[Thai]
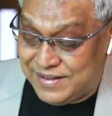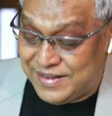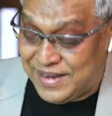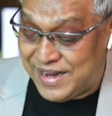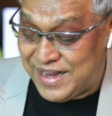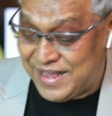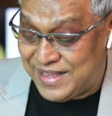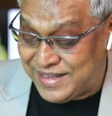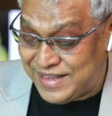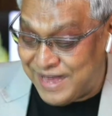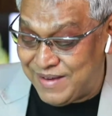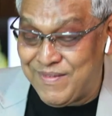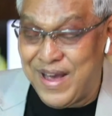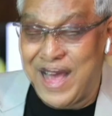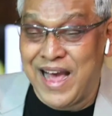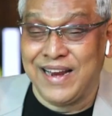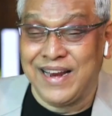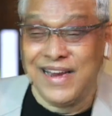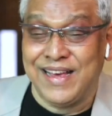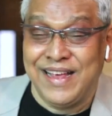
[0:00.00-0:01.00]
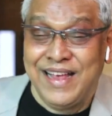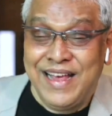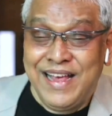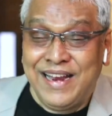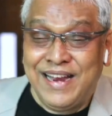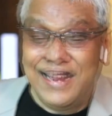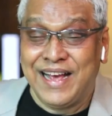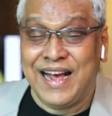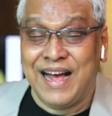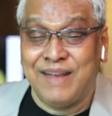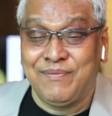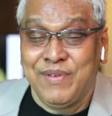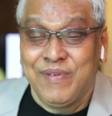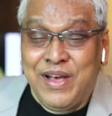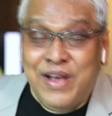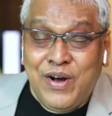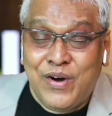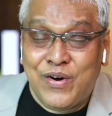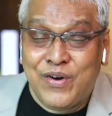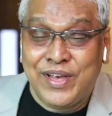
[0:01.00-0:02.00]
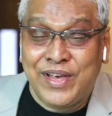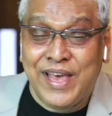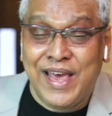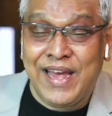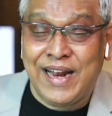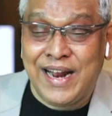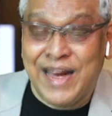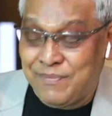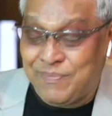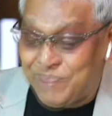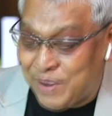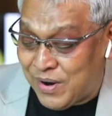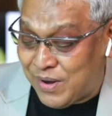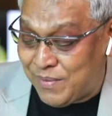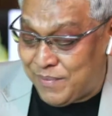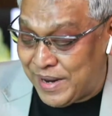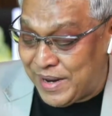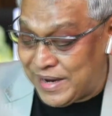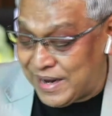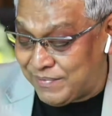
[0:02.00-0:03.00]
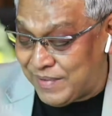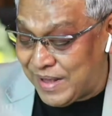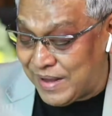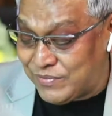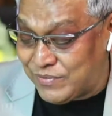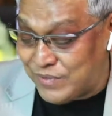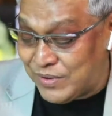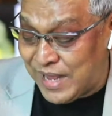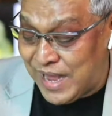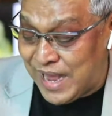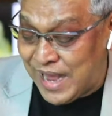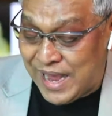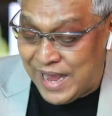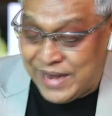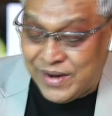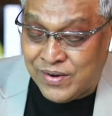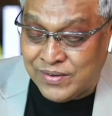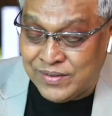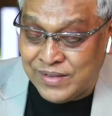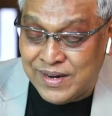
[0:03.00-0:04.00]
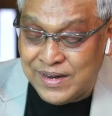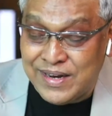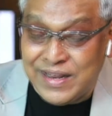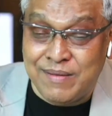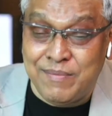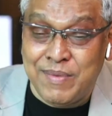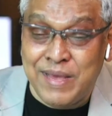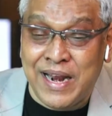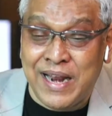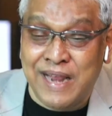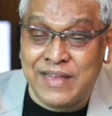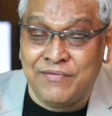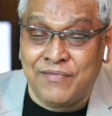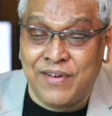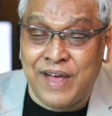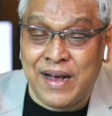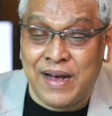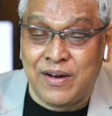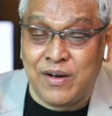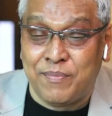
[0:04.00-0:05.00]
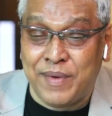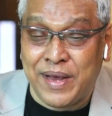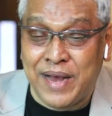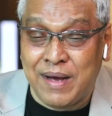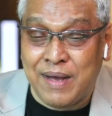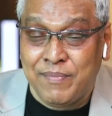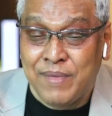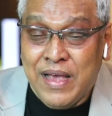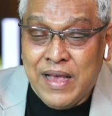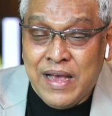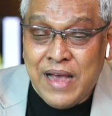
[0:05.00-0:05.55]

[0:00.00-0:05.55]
จะดีใจมากเลยนะครับ โอเคครับขอเป็นคำถามสุดท้าย ดรหลินมีอะไรจะฝากก่อนไหมครับ